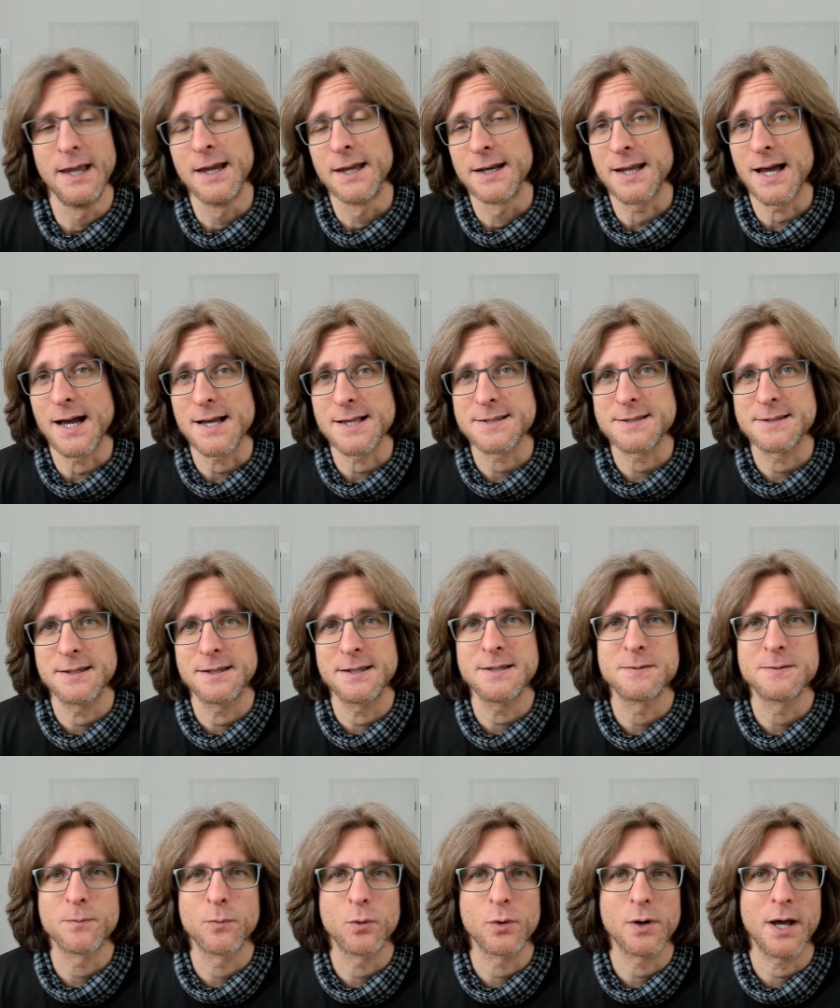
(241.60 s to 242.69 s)
Da es in
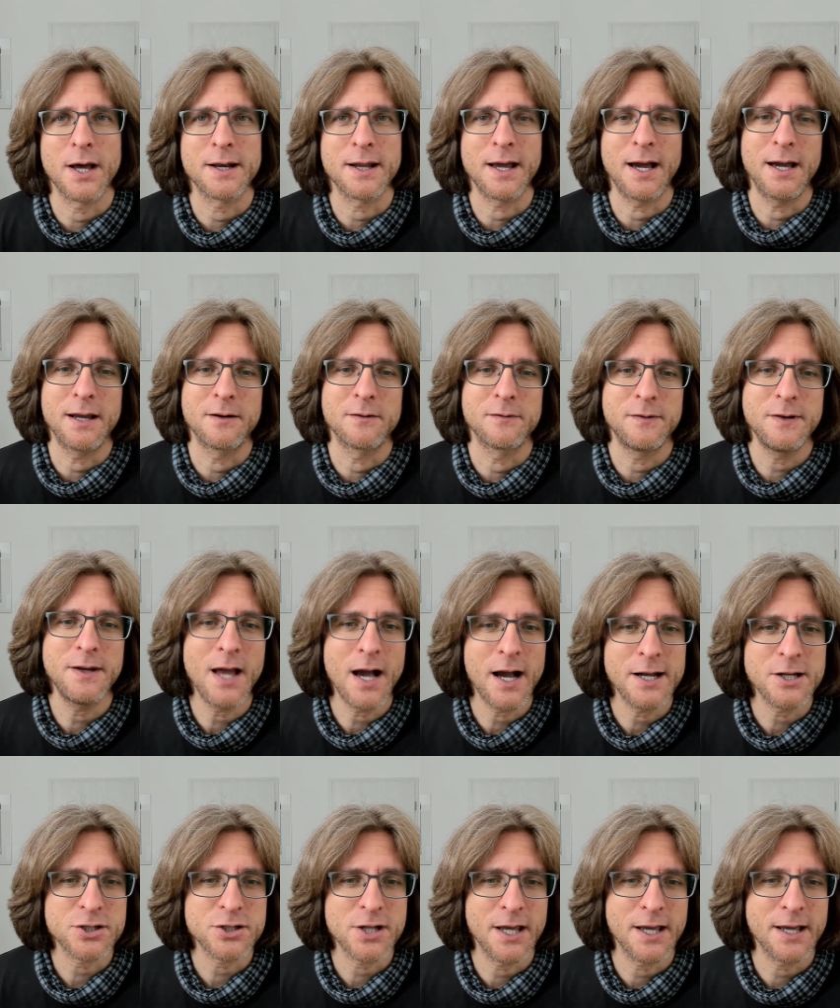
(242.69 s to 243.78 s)
diesem Monat einen
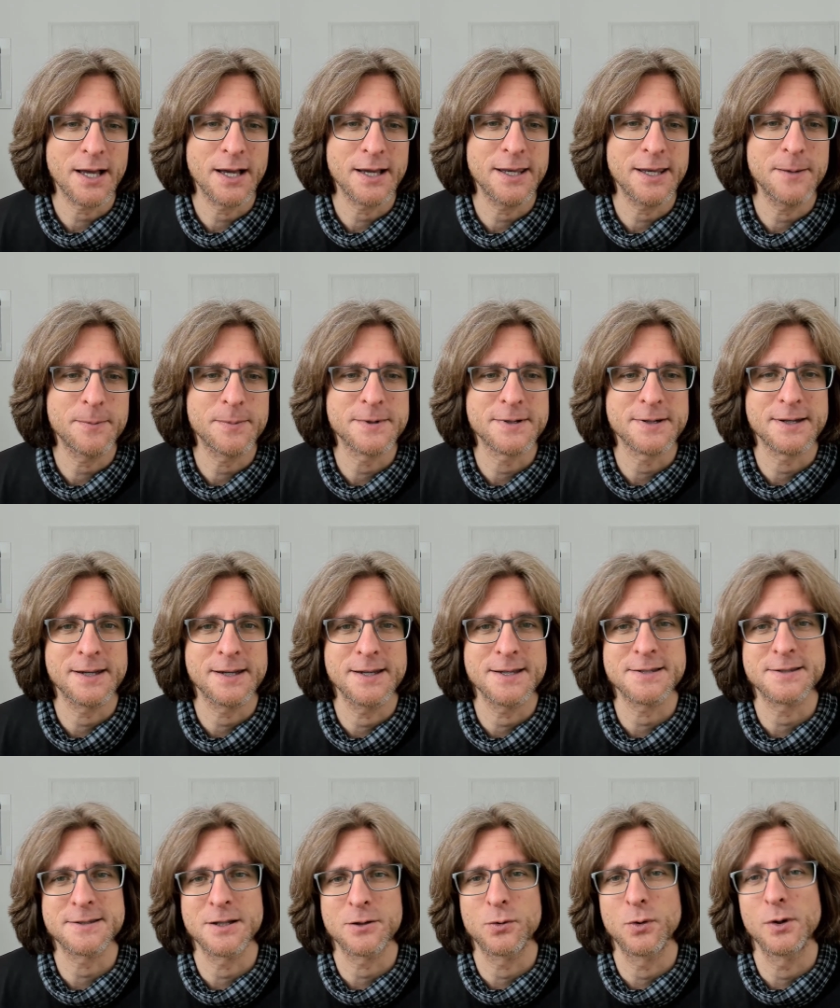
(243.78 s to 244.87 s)
Wiedereinsteiger gibt,
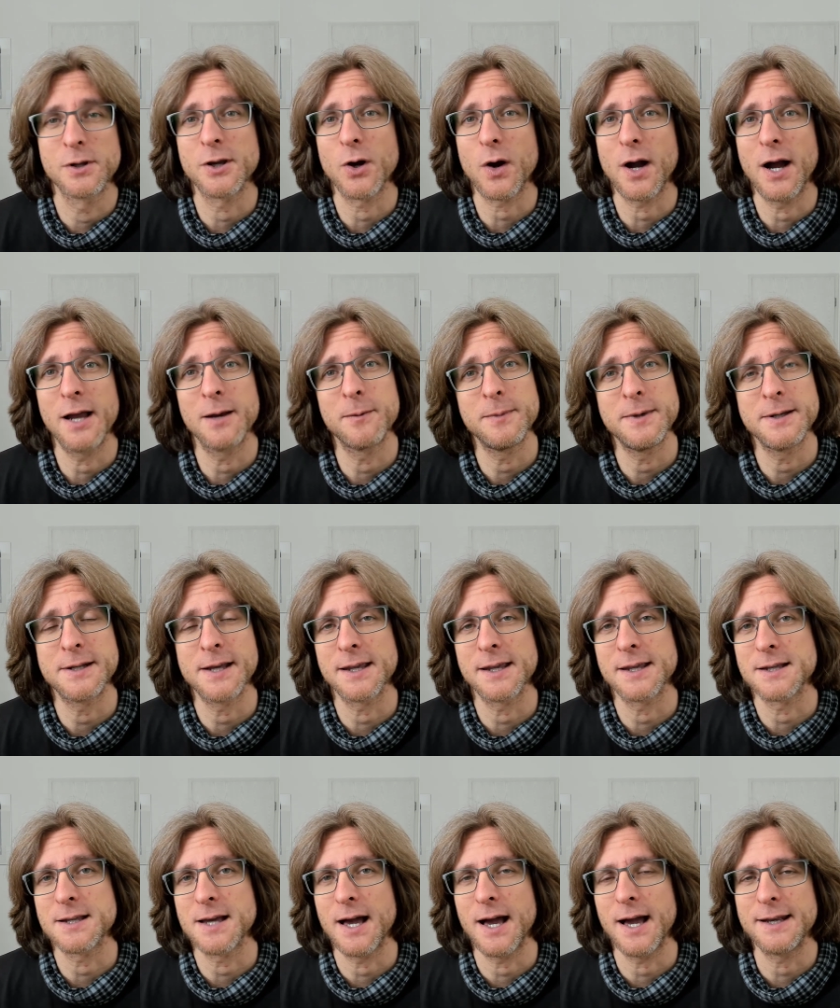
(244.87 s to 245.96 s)
ist natürlich auch Anbieter,
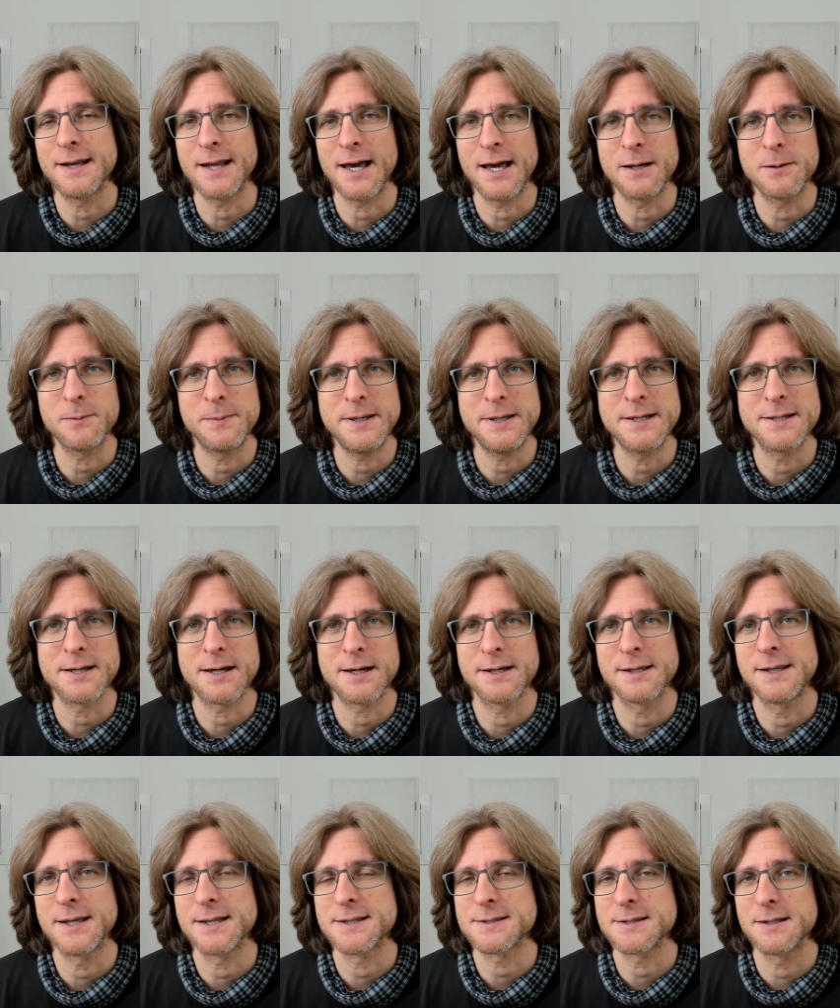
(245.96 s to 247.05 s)
ein Anbieter
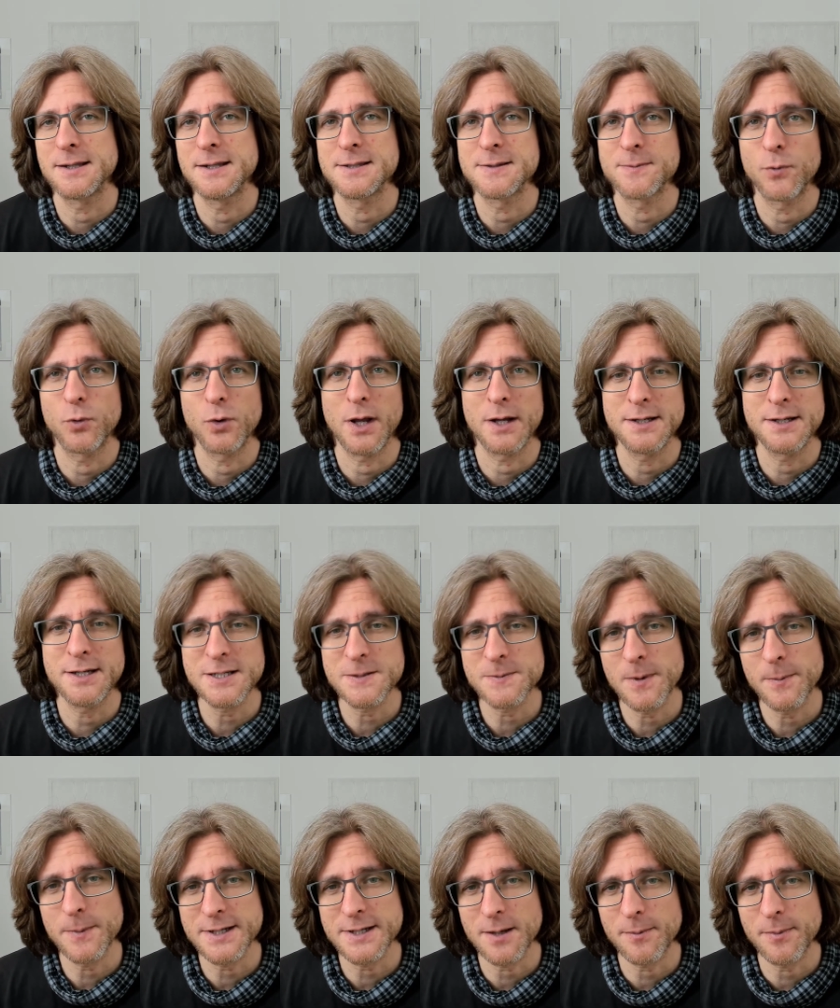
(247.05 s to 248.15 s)
jetzt in diesem Monat nicht
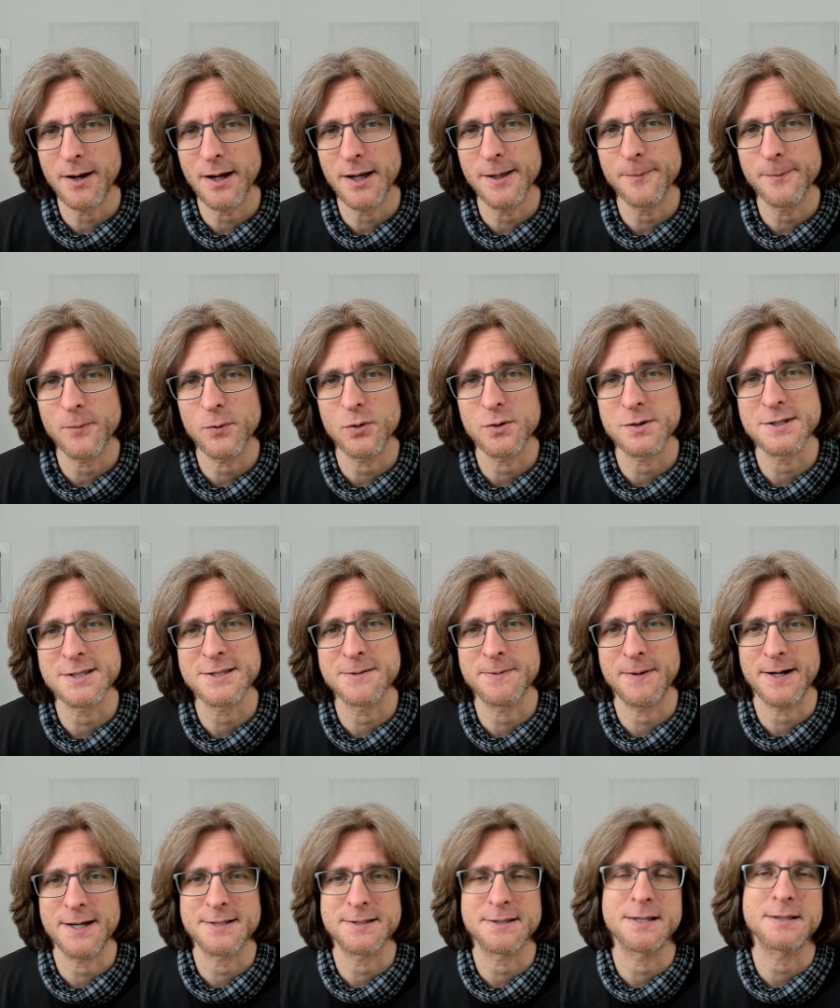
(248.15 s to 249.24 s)
mehr mit dabei. Und
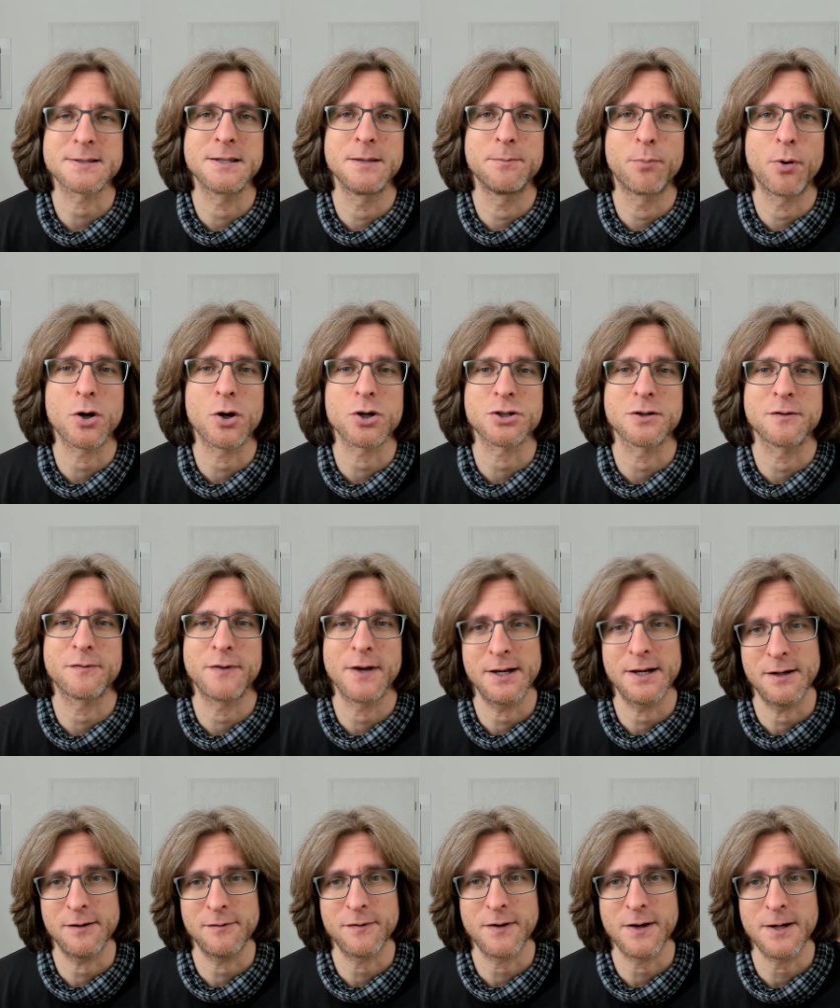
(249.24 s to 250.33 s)
zwar ist das die Porsche Fan
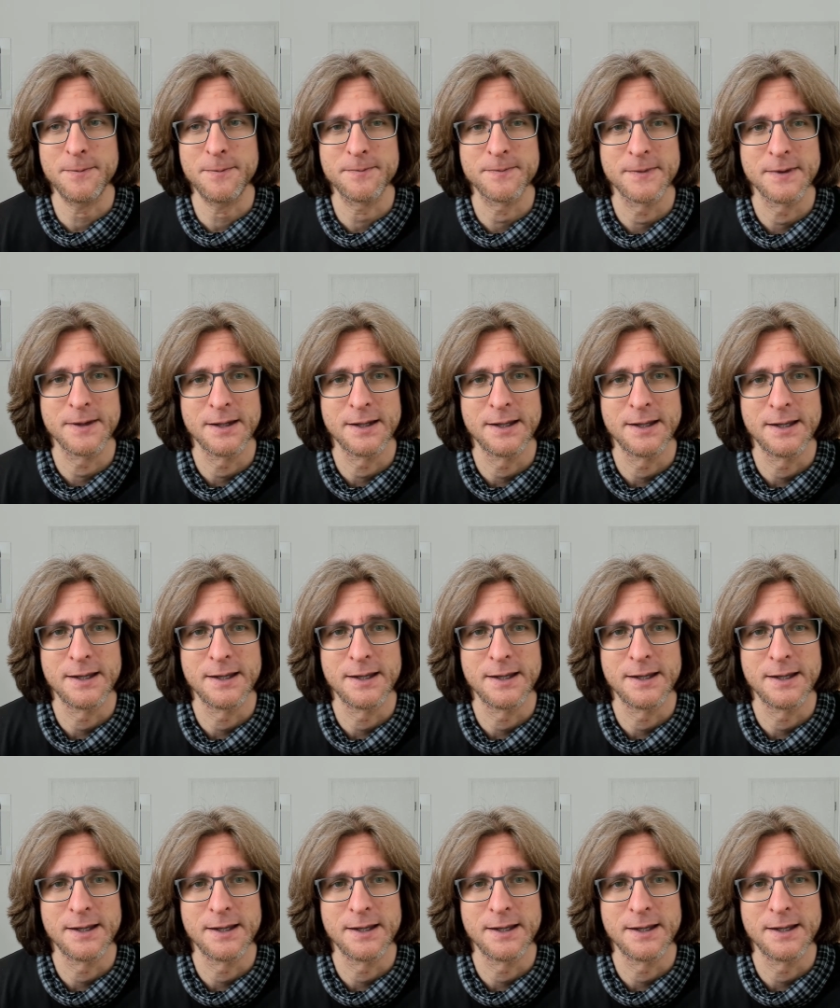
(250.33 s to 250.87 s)
FH